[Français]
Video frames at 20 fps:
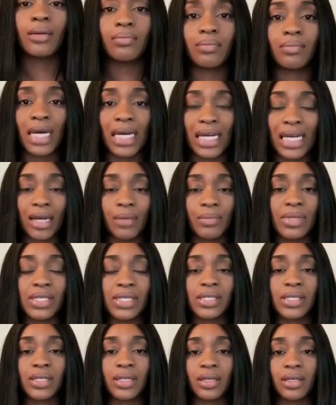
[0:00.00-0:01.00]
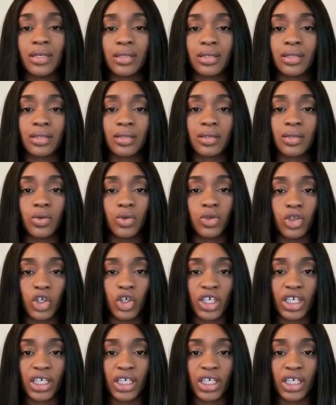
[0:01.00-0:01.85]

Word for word: Mein Name ist und auch